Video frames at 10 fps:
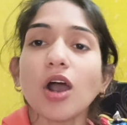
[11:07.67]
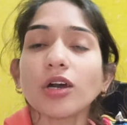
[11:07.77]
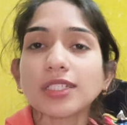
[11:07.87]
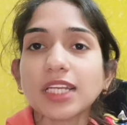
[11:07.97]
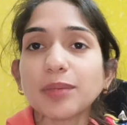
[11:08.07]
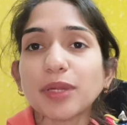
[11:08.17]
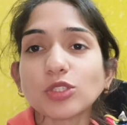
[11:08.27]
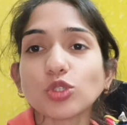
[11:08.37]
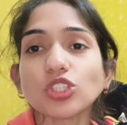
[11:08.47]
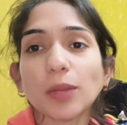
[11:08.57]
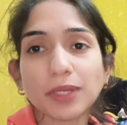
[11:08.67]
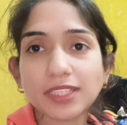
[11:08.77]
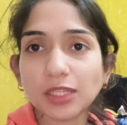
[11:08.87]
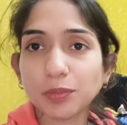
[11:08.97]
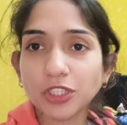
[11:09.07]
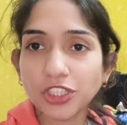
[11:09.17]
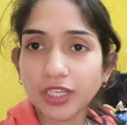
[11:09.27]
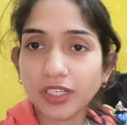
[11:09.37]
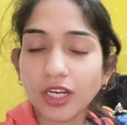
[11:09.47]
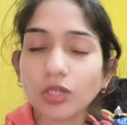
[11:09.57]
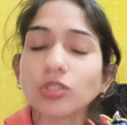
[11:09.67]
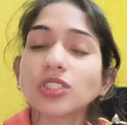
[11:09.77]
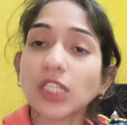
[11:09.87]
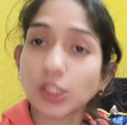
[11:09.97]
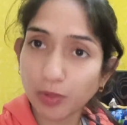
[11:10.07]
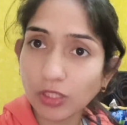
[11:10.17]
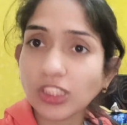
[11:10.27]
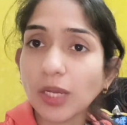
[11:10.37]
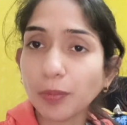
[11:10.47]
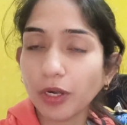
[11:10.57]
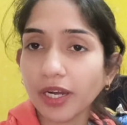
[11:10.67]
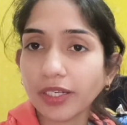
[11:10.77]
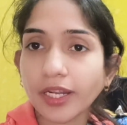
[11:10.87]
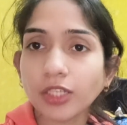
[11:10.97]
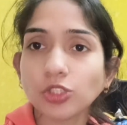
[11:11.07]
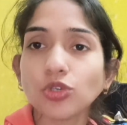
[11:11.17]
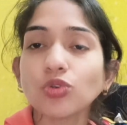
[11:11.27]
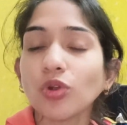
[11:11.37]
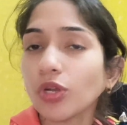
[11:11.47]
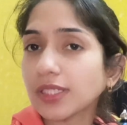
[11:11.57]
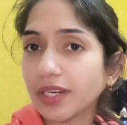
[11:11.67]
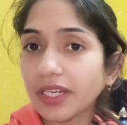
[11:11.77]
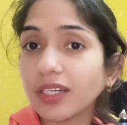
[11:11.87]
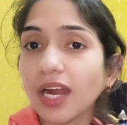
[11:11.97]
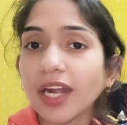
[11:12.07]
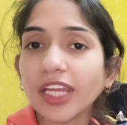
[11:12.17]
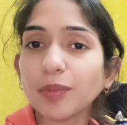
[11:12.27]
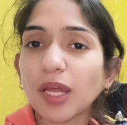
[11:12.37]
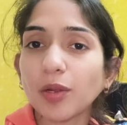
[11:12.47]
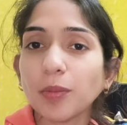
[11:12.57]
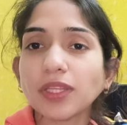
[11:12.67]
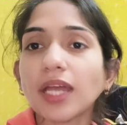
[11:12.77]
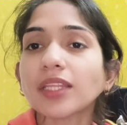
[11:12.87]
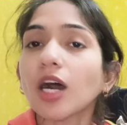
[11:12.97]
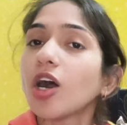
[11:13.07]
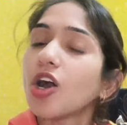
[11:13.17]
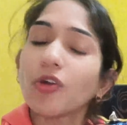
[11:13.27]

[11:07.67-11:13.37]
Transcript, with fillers: और इसलिए मैंने सोचा आपके साथ भी शेयर कर लो सच में अच्छा प्रोडक्ट है जो उन्होंने स्क्रीन कार्ड के बारे में बताया था